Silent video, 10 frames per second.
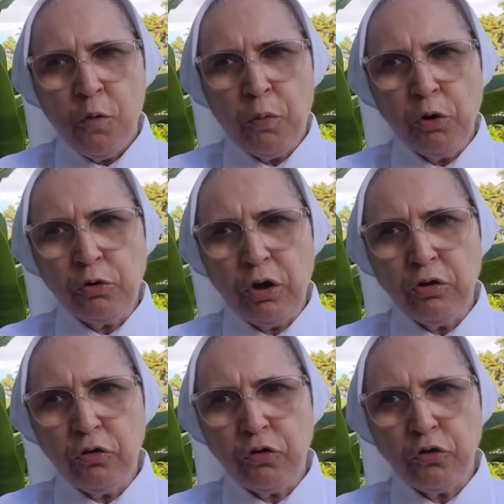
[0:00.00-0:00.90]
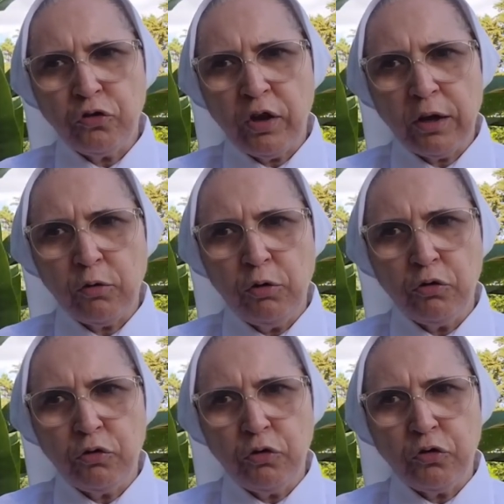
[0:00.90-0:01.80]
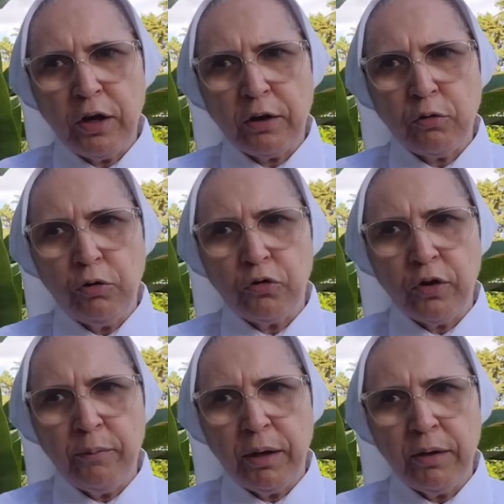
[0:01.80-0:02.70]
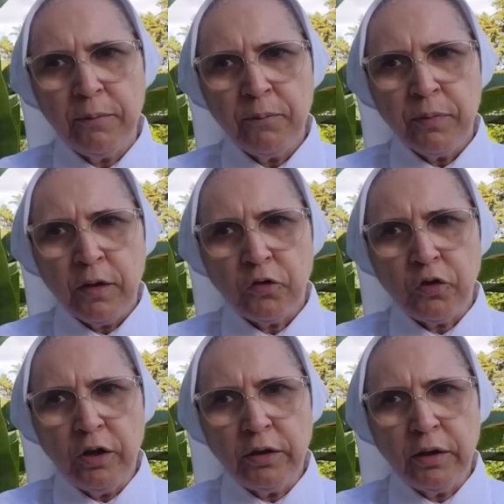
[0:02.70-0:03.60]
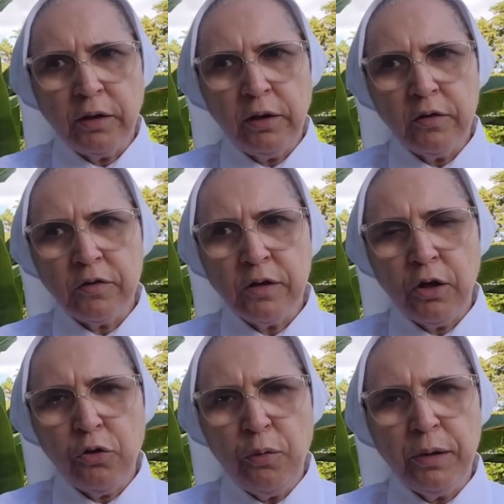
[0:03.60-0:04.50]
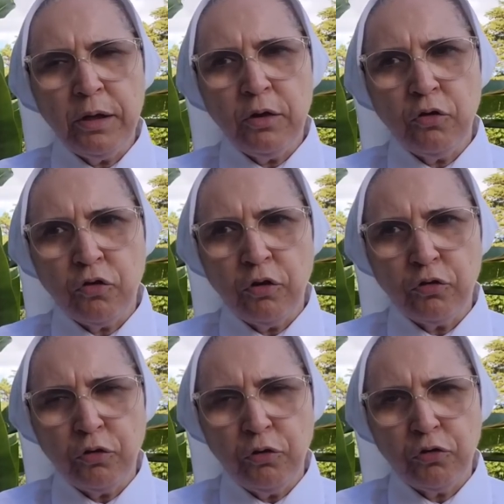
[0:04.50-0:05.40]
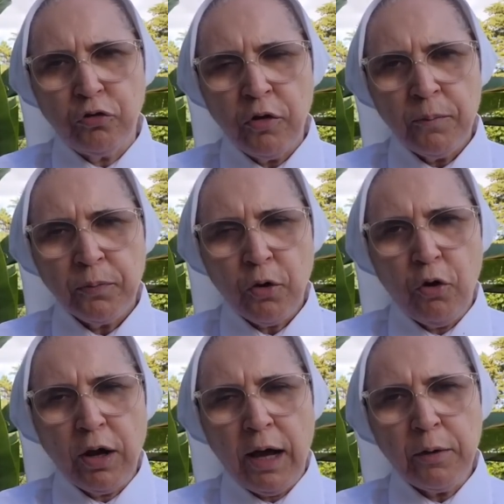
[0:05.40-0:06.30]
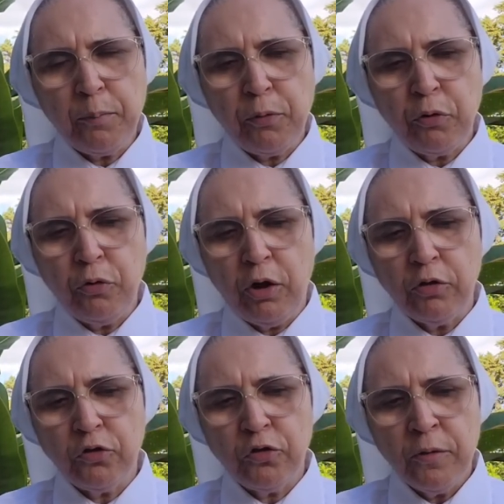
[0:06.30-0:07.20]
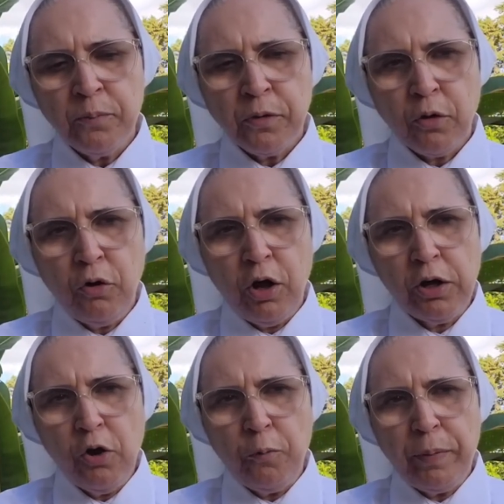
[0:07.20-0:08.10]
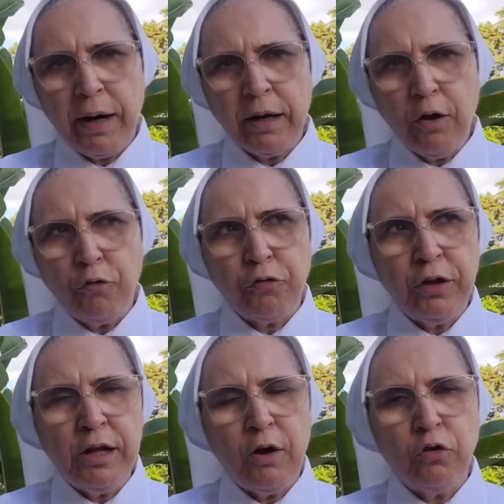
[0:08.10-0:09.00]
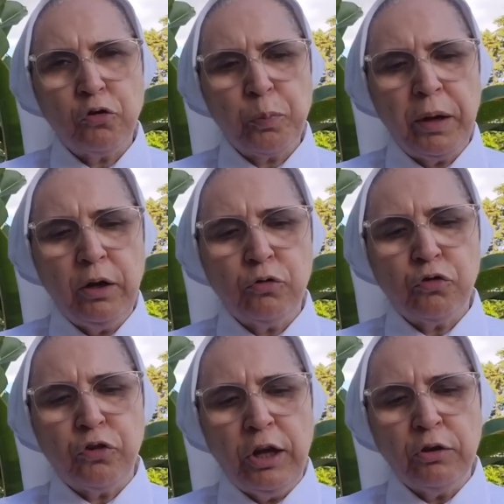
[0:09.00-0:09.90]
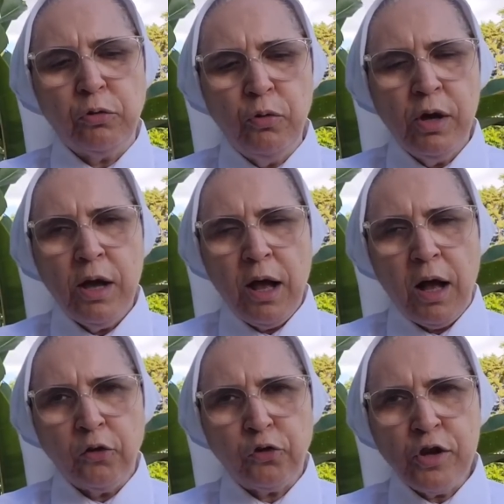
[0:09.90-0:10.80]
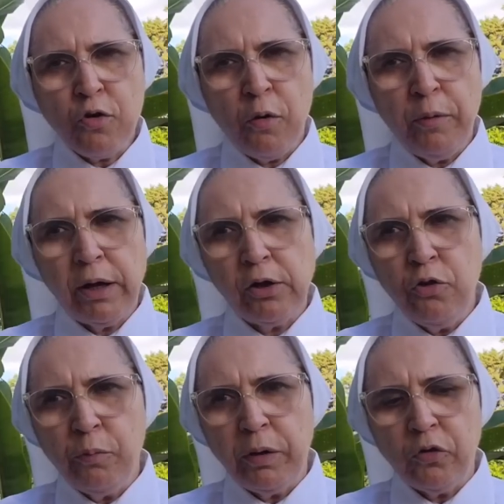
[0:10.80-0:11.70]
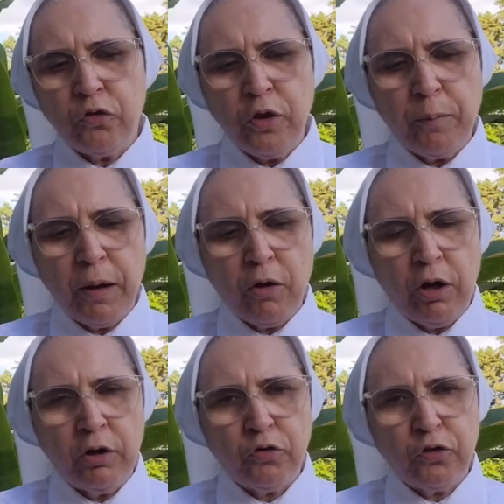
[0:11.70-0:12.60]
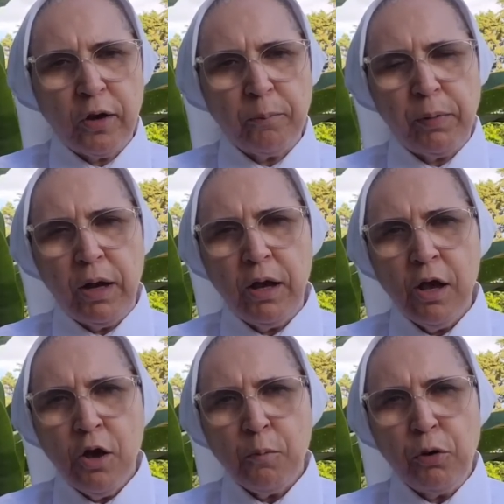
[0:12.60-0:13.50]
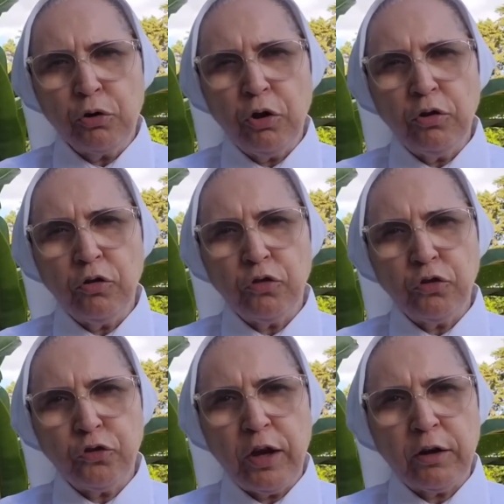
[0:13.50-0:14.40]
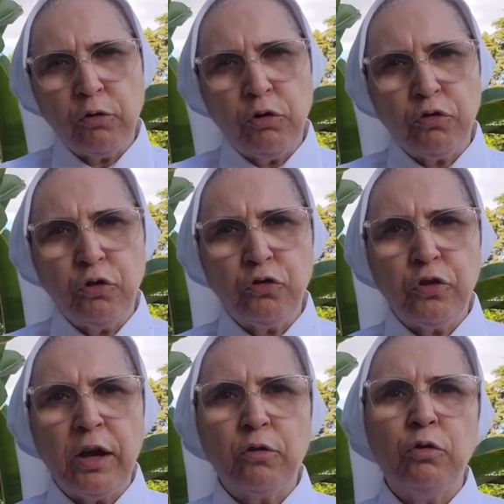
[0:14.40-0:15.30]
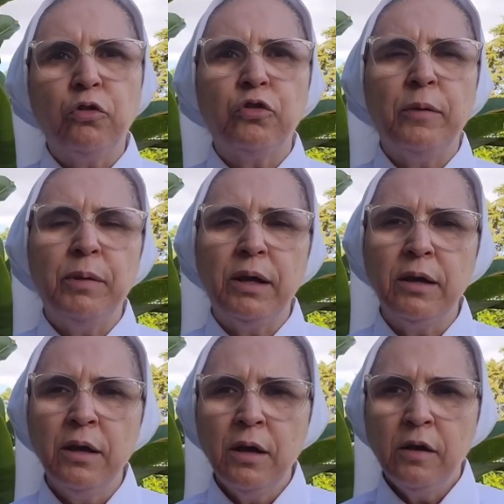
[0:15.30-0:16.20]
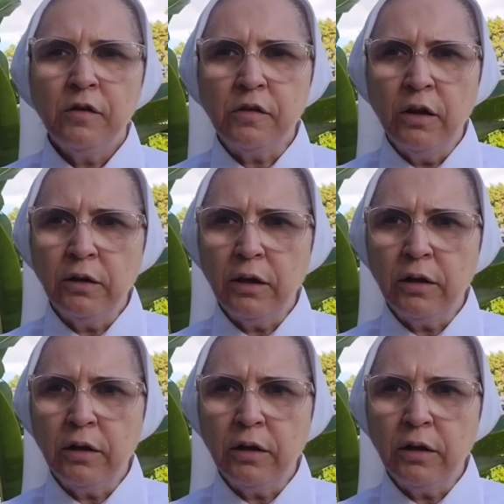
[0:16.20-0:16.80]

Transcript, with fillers: por todos os séculos dos séculos. Amém. Santa Teresinha do Menino Jesus, rogai por nós. Glória ao Pai, ao Filho e ao Espírito Santo, assim como era no princípio, agora e sempre, por todos os séculos dos séculos. Amém. Santa